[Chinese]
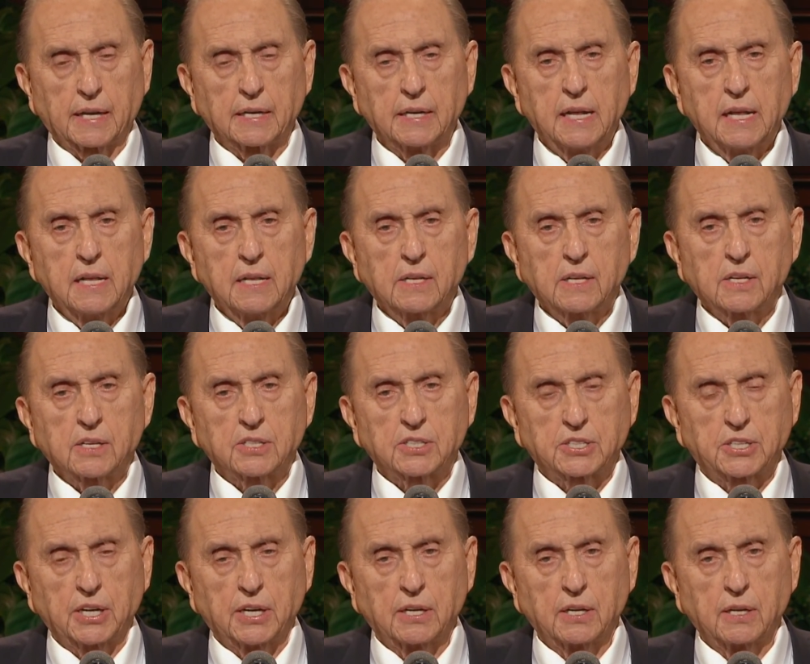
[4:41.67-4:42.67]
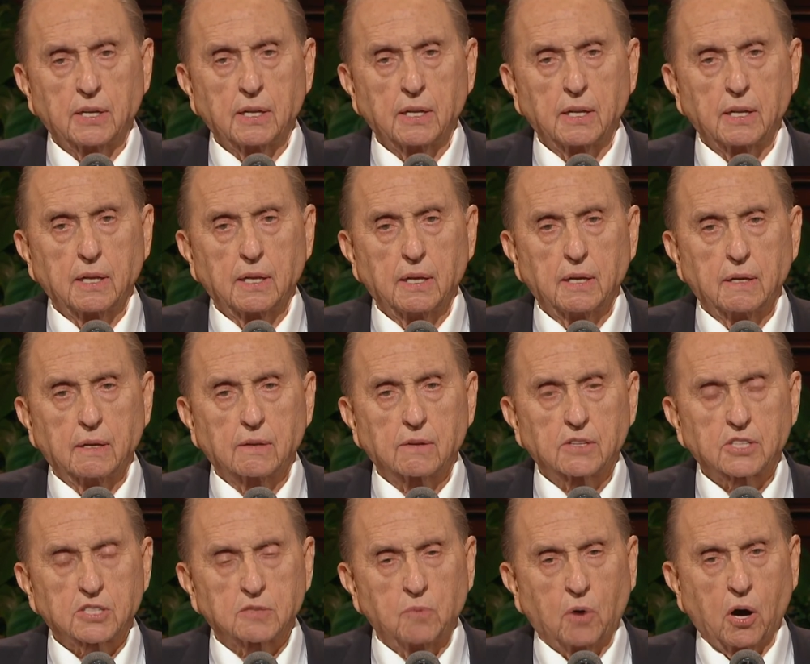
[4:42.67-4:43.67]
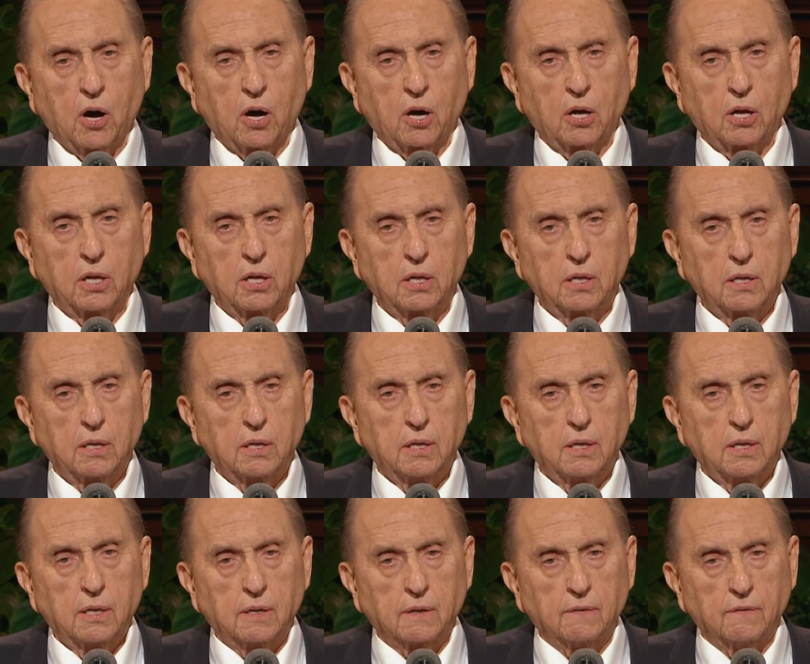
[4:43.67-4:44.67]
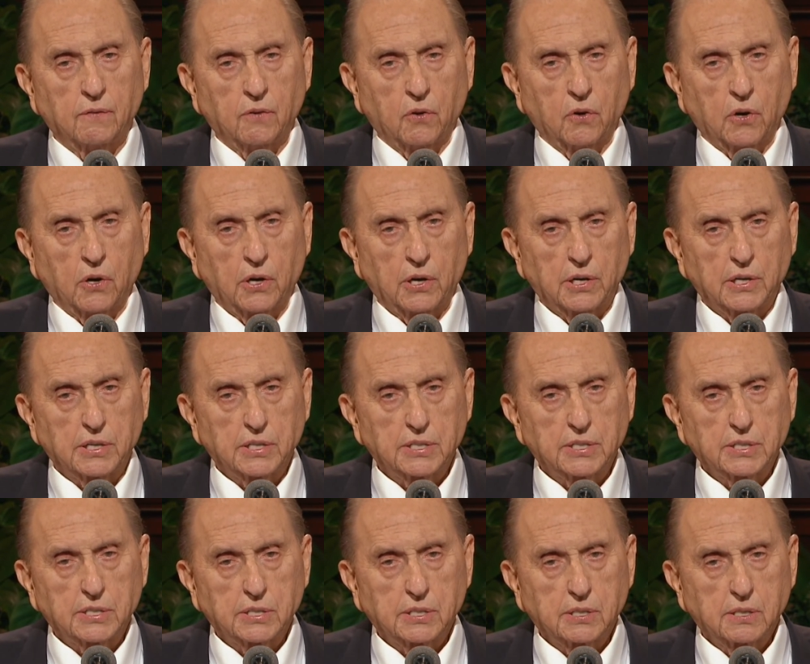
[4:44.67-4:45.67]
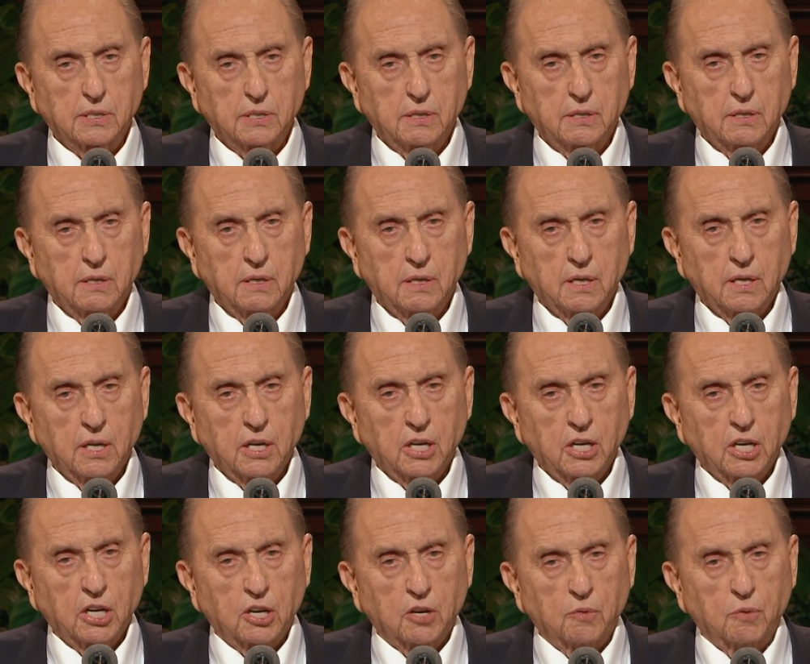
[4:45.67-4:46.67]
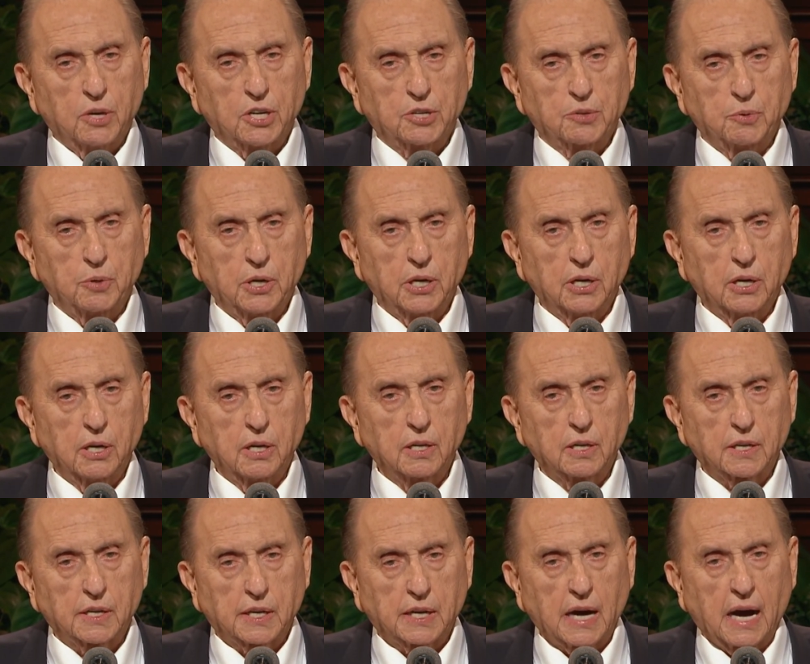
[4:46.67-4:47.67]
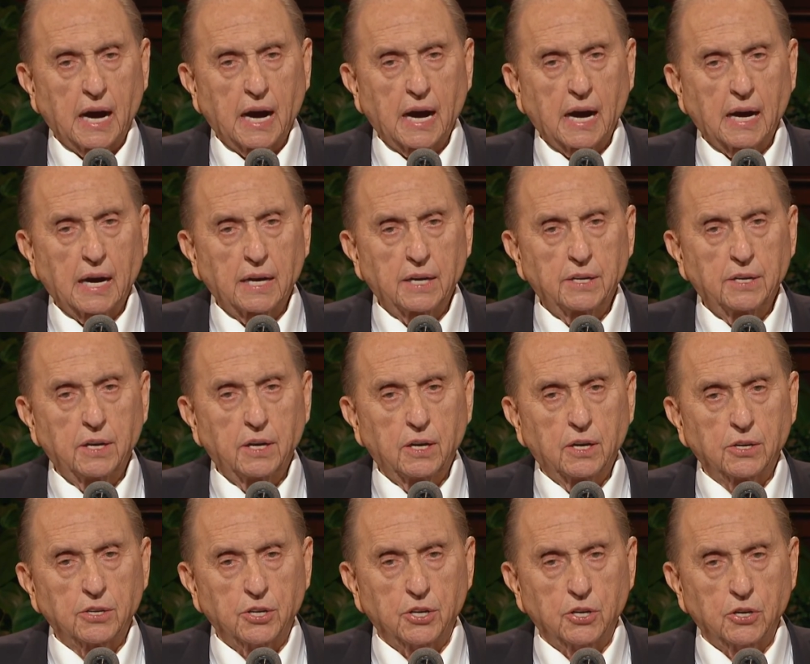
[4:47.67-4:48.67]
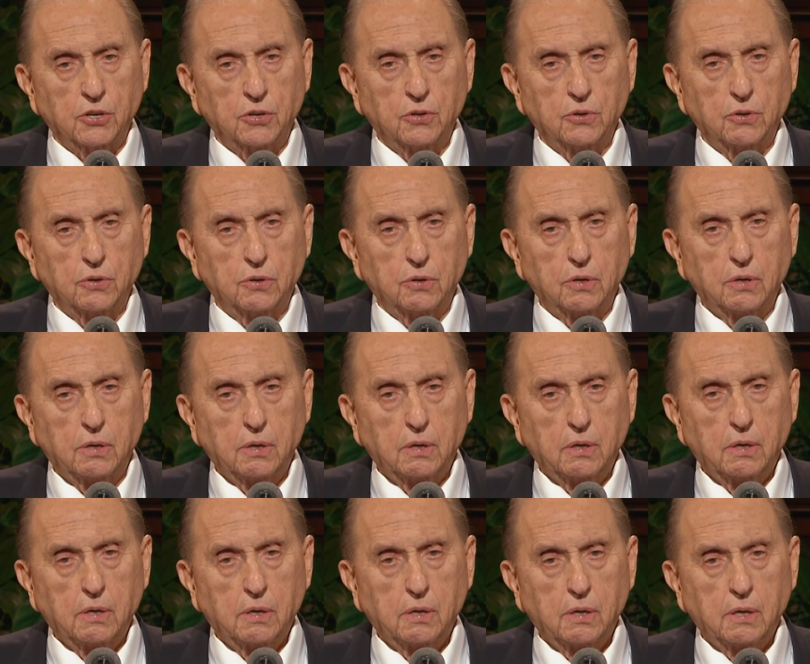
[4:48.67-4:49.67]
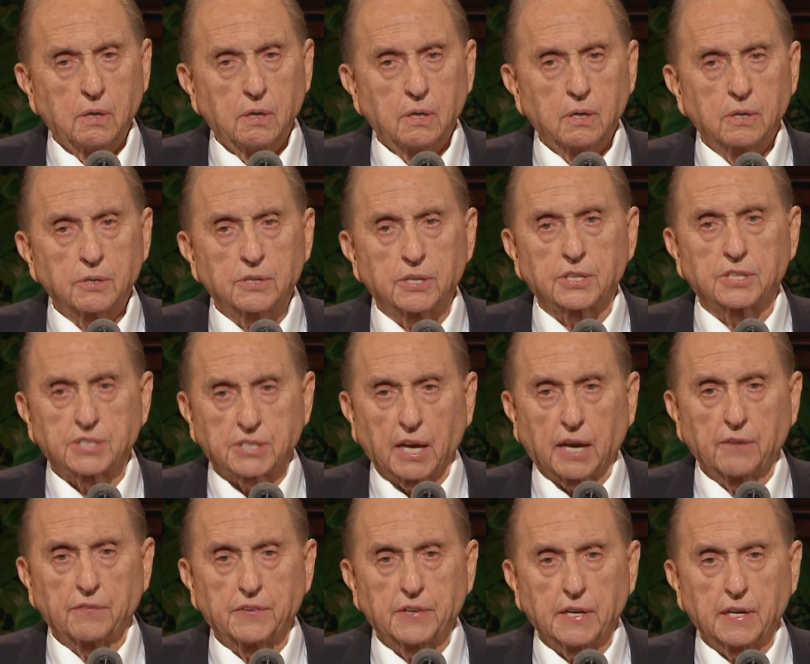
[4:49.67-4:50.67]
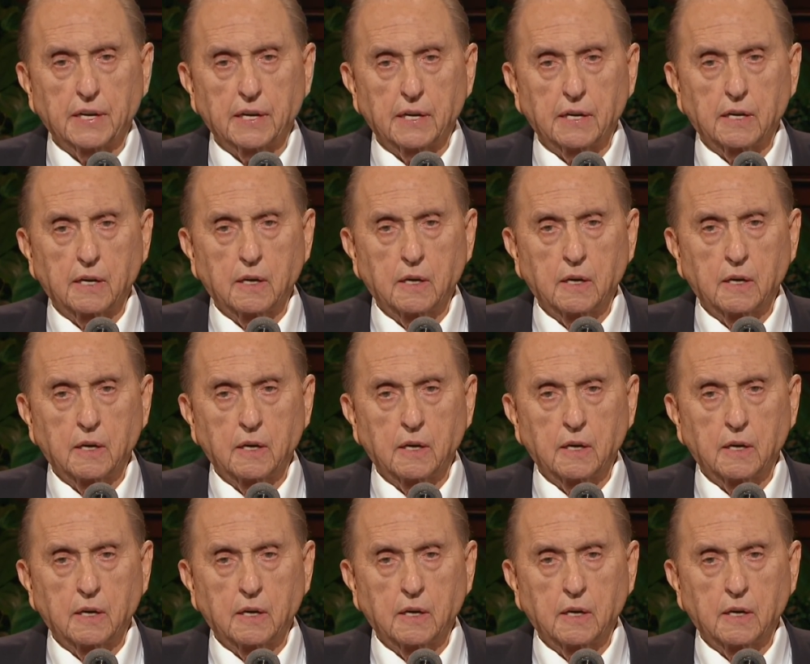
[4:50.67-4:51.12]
转而聆听那个能够指引你们到达安全之地的微小声音。要记住。你们受洗后，